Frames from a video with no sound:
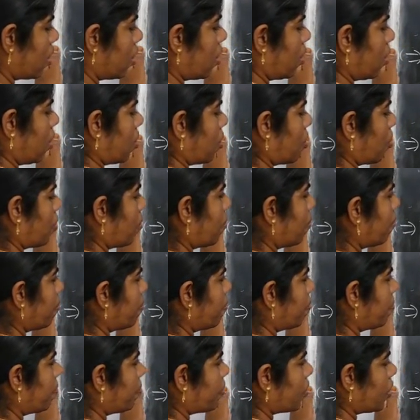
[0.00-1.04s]
ఇంటూ
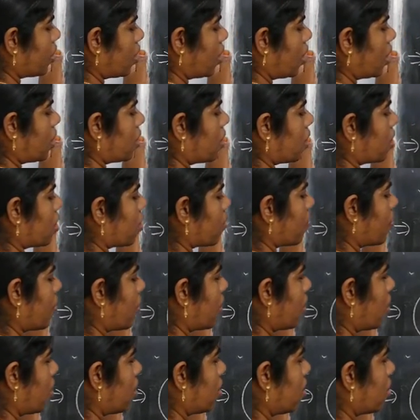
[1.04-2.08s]
ఎక్స్
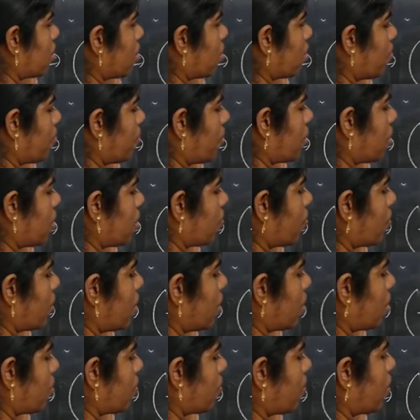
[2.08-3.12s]
స్క్వేర్ ప్లస్ వై
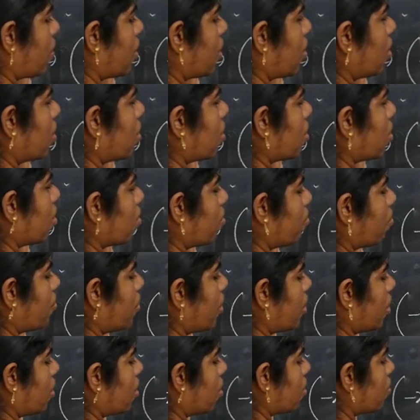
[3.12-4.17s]
స్క్వేర్
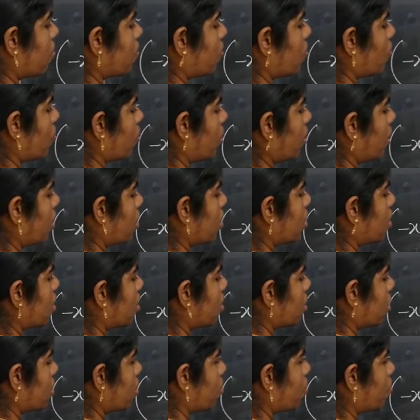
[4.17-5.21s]
మైనస్ ఫోర్ ఎక్స్
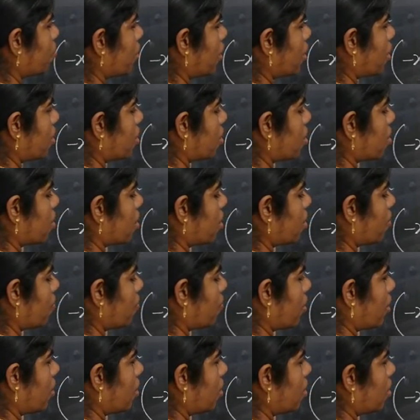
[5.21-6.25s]
మైనస్ టెన్
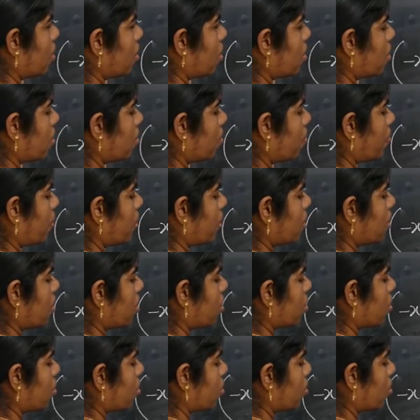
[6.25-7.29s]
వై ప్లస్
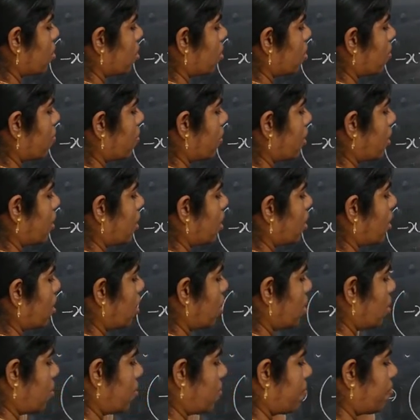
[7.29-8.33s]
ట్వంటీ
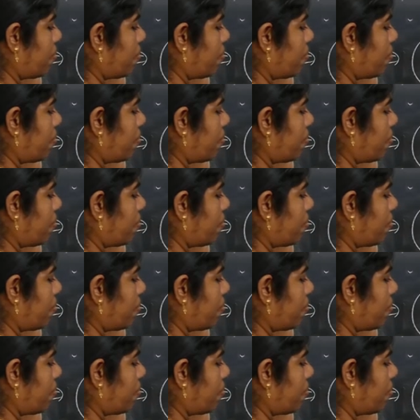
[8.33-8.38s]
ఎయిట్